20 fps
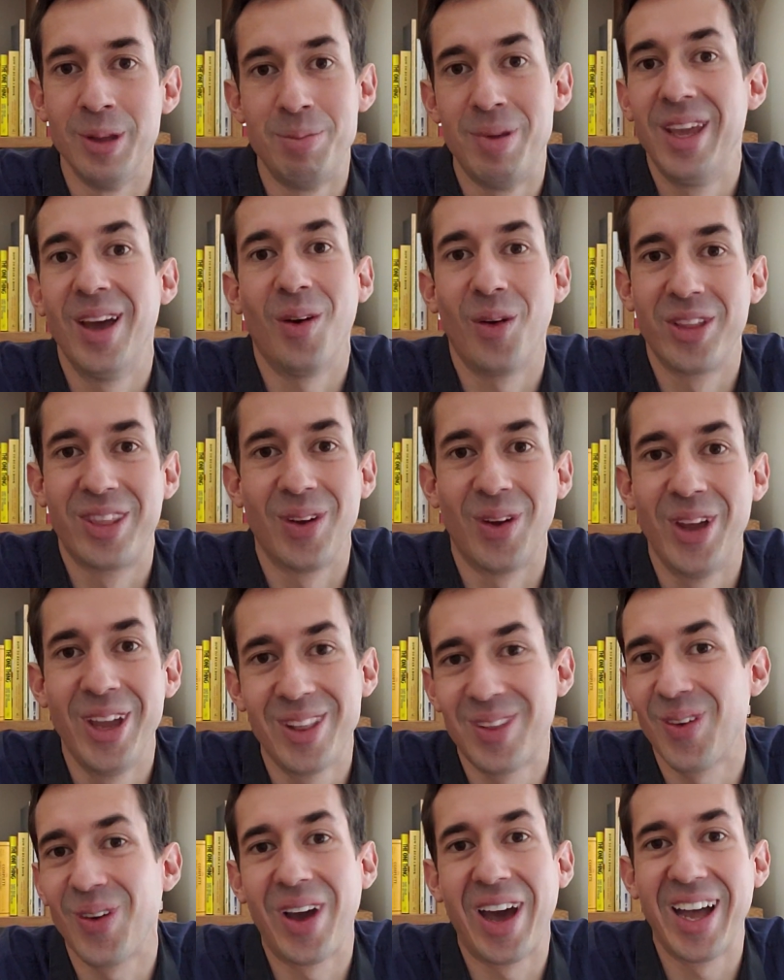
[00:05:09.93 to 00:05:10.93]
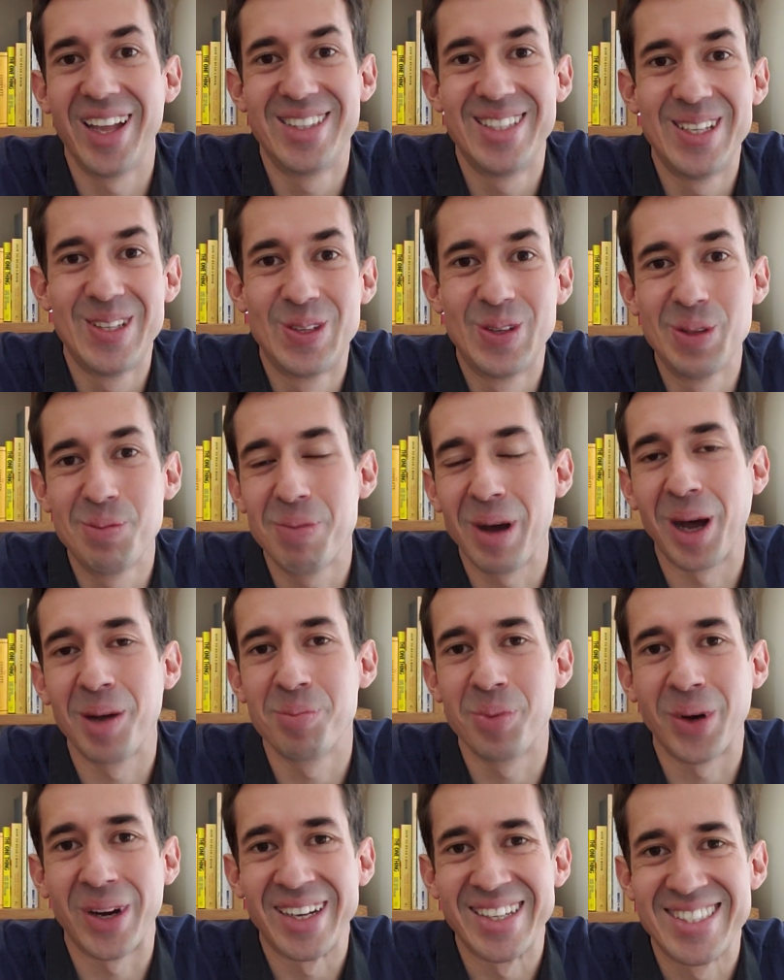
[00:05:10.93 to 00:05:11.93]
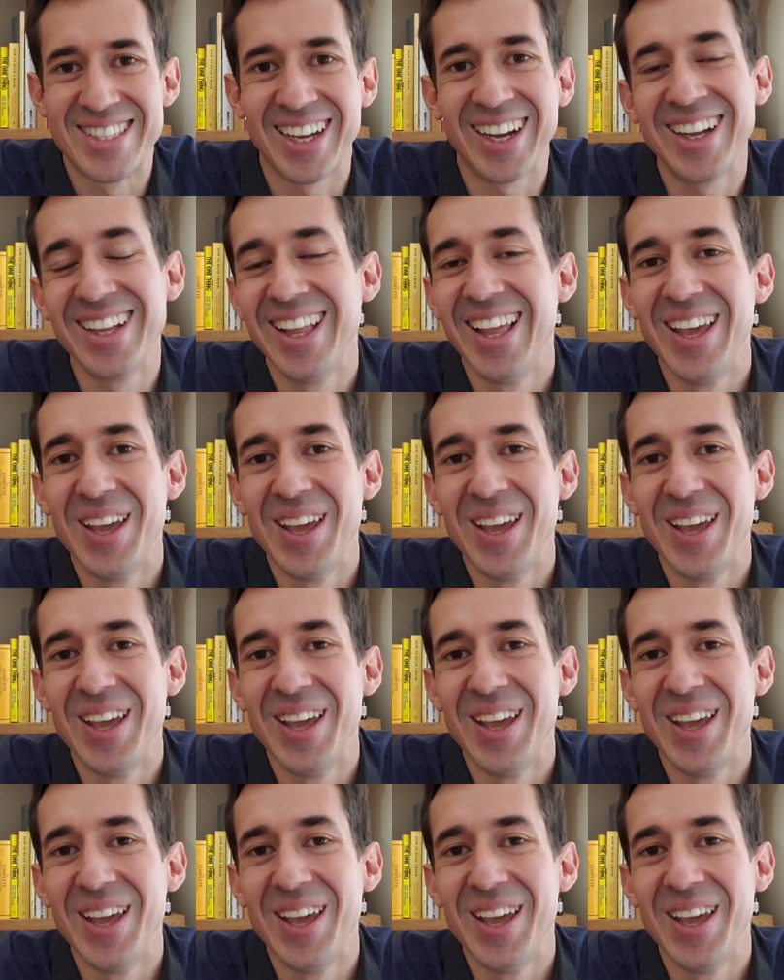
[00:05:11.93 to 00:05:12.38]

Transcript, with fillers: eh est, en, gratitude par rapport à ça,